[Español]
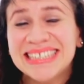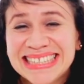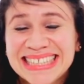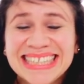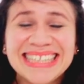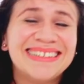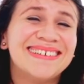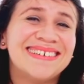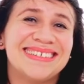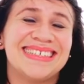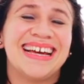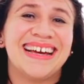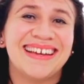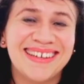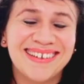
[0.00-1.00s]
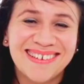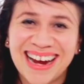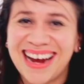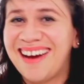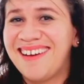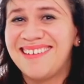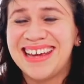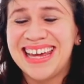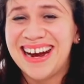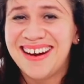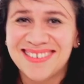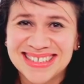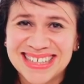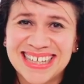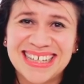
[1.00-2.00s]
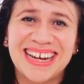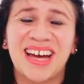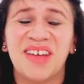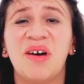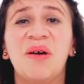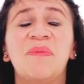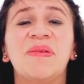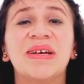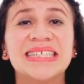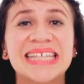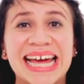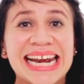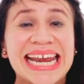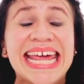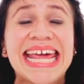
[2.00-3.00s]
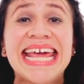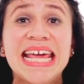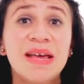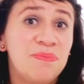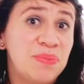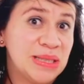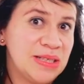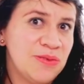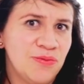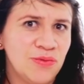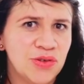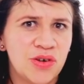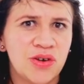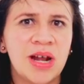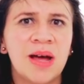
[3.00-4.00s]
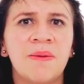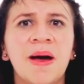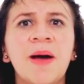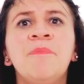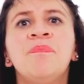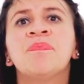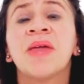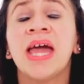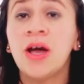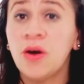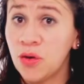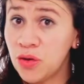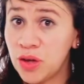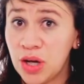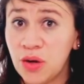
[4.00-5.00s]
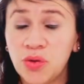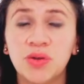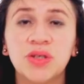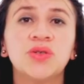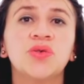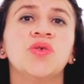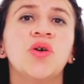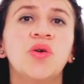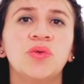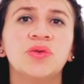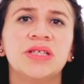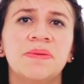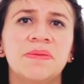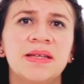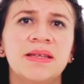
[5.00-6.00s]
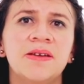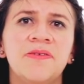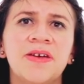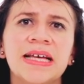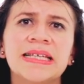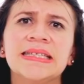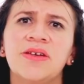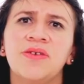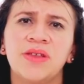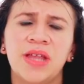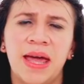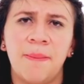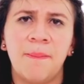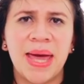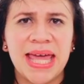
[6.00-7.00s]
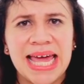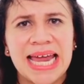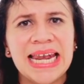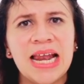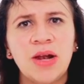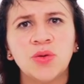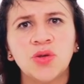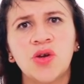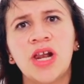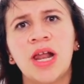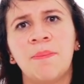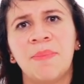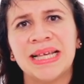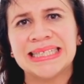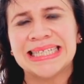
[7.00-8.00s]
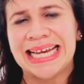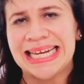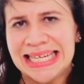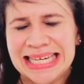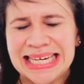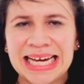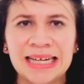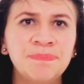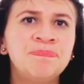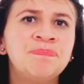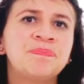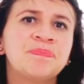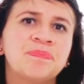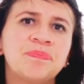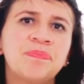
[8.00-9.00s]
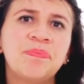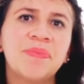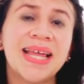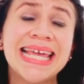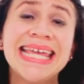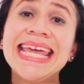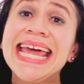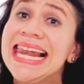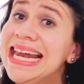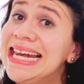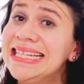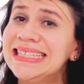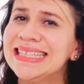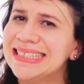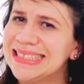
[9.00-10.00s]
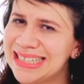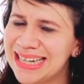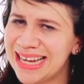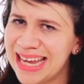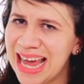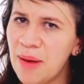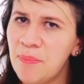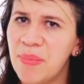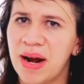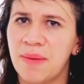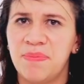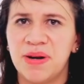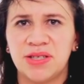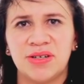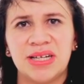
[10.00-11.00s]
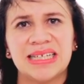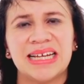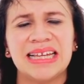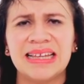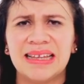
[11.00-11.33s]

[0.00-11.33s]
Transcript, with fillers: sí, ¿no? O sea, creo que ya nos ha llegado a pasar. Y pues sí funcionaba encontré otro estudio justamente, fíjense, donde veían el uso de la manzanilla y el anís estrella para personas que